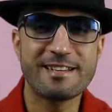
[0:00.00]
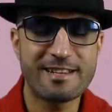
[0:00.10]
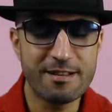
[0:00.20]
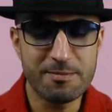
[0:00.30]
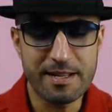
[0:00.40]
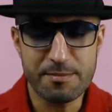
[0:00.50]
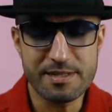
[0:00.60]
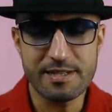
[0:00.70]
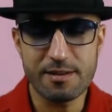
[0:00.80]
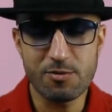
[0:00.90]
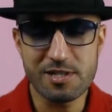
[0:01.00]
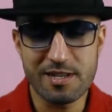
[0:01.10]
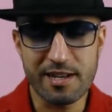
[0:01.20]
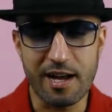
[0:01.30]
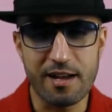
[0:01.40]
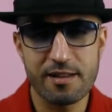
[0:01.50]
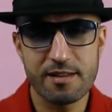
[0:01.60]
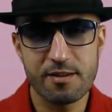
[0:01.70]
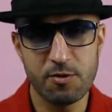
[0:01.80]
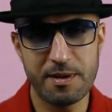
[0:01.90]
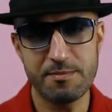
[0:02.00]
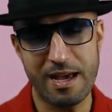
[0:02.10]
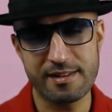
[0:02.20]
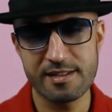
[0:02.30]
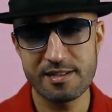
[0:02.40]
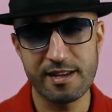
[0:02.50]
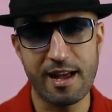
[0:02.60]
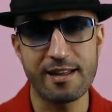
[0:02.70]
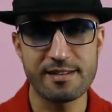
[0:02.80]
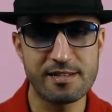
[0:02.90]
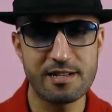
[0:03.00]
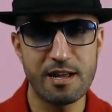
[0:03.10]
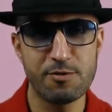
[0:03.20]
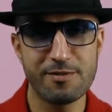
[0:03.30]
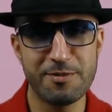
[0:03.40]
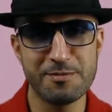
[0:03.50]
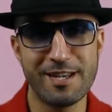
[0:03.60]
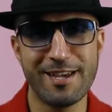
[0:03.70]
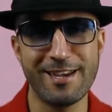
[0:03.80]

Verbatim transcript: قلت لهم لا ما تناكلش القرعه هما راه ما حاطينش القرعه حاطين السلاوي فهمتي